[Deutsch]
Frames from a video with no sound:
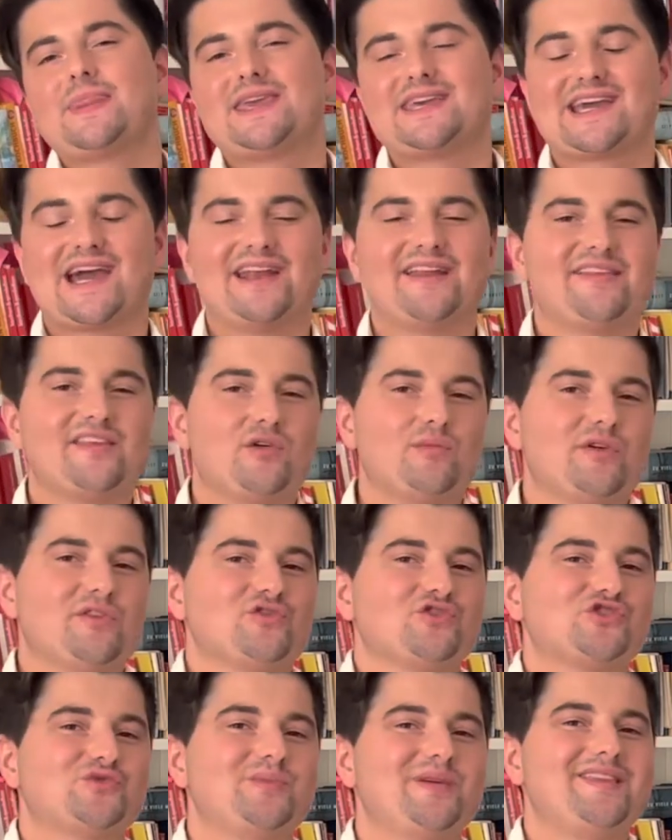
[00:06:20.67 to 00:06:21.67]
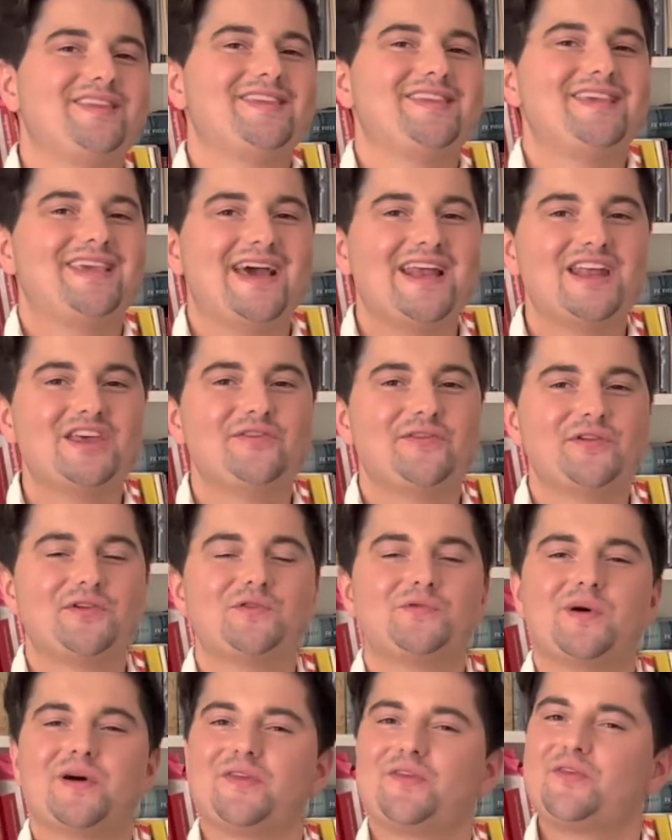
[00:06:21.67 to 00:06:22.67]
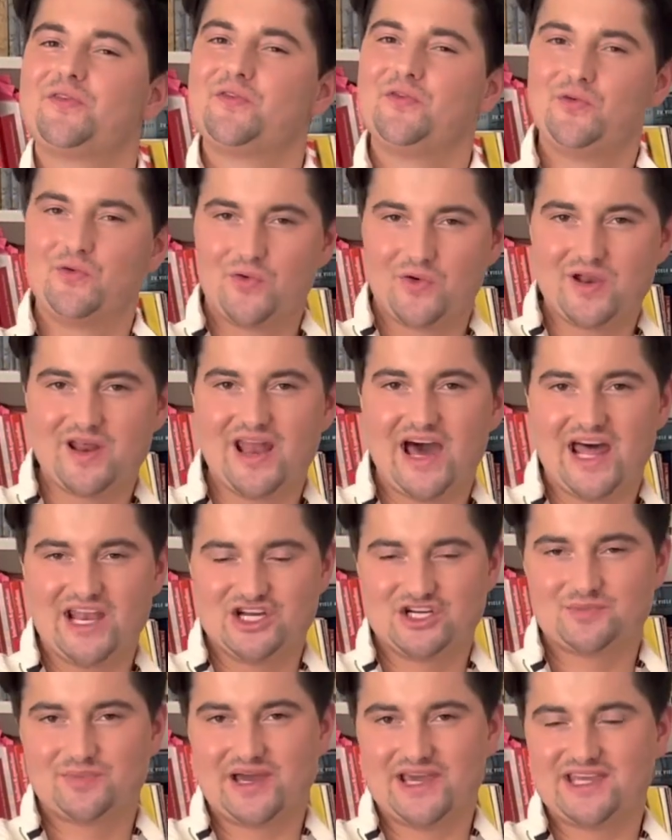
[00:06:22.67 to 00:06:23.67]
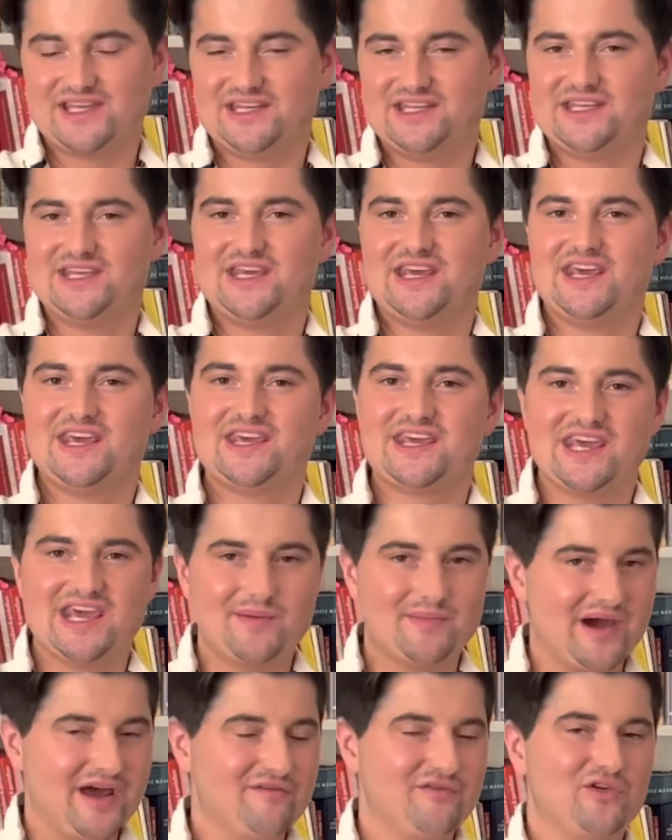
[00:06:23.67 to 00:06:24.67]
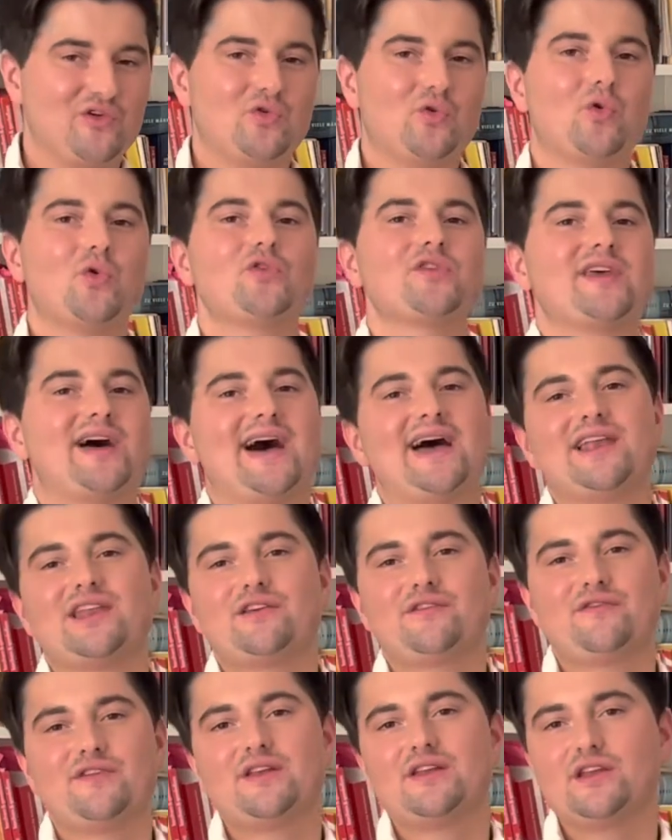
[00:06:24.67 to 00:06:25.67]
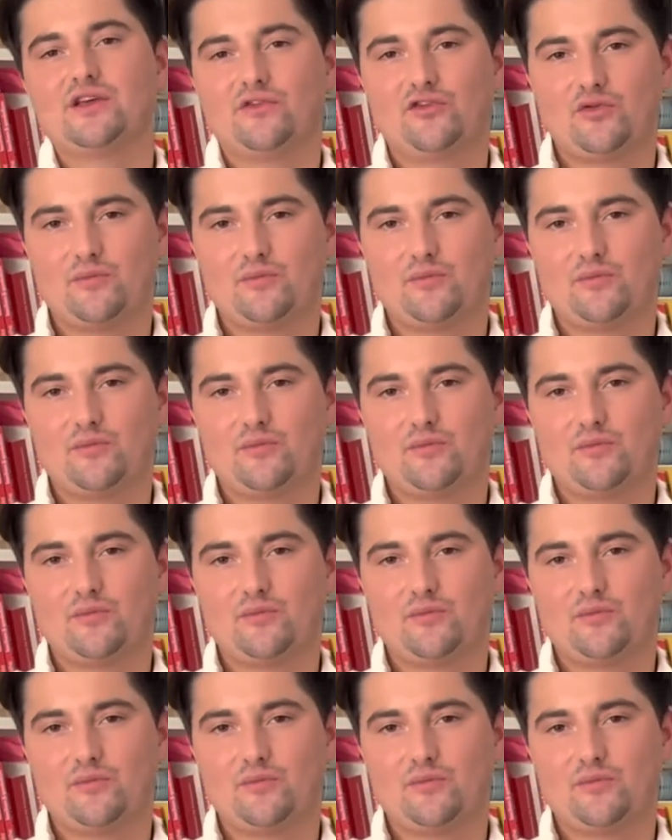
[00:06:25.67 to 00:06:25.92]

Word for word: ich kann jetzt auch mal so spezielle Situationen ansprechen, die ich eben einfach großartig finde.